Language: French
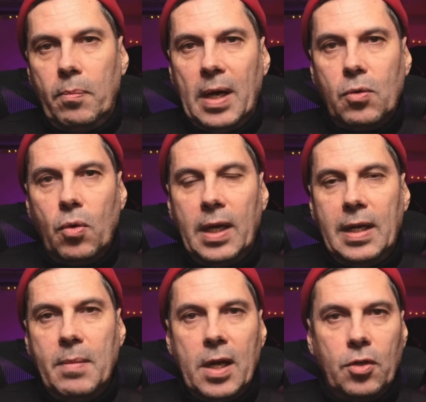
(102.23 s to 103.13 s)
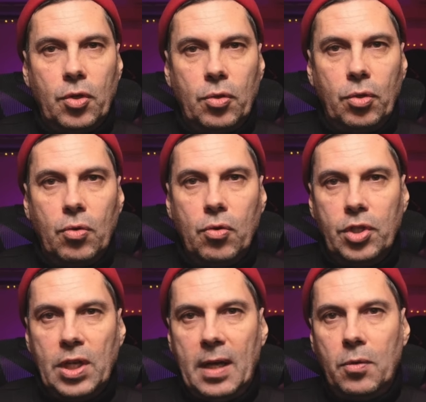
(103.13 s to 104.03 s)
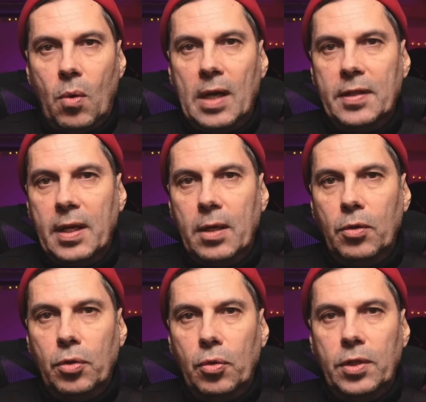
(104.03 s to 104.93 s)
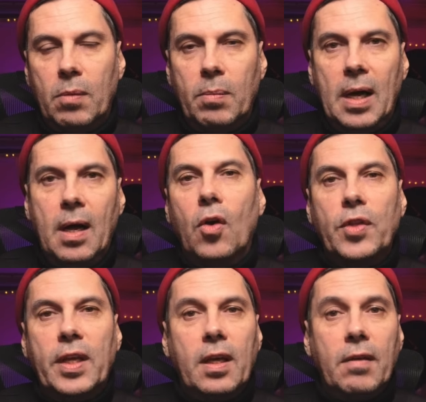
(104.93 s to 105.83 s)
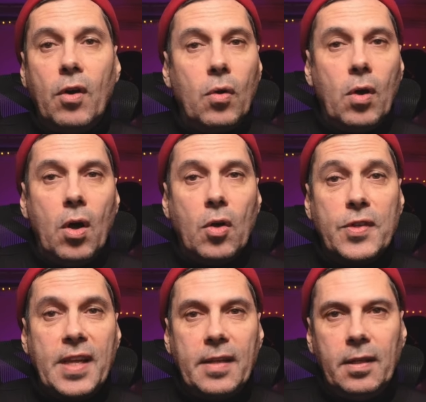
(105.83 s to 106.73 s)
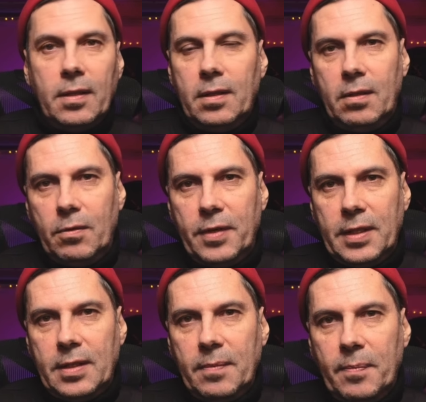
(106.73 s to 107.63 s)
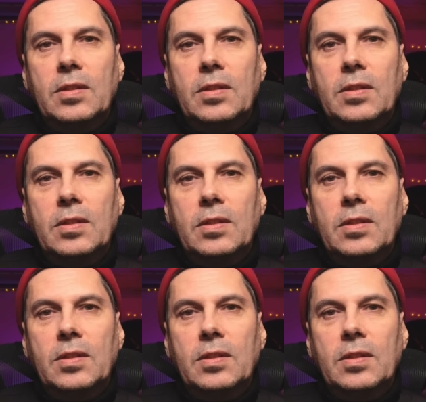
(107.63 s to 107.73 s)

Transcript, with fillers: parcourez l'image de gauche à droite et de haut en bas en décrivant un Z en fait.